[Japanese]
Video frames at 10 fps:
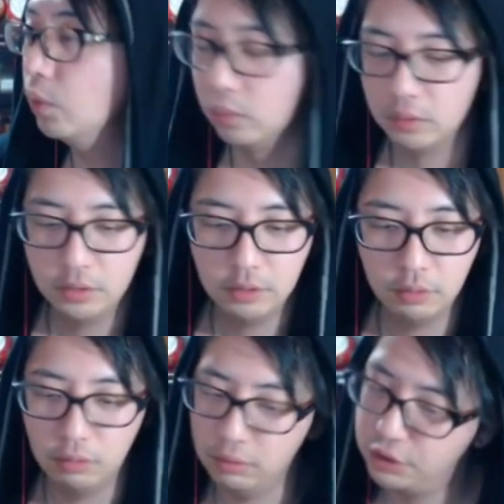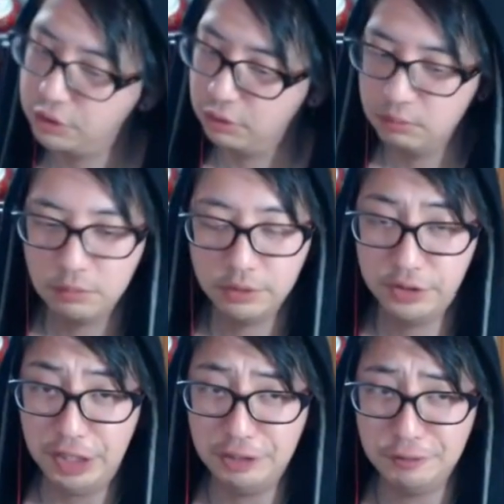う。うん。落ち込んも
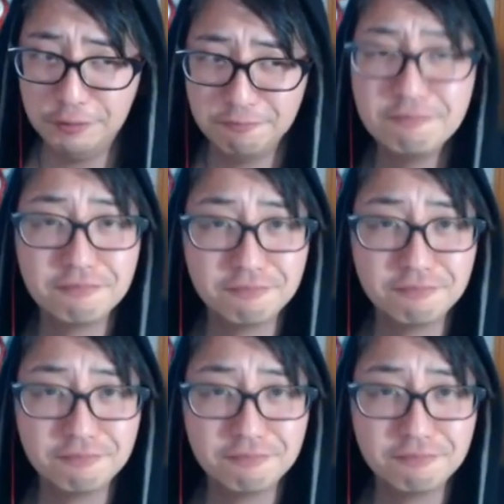来ている。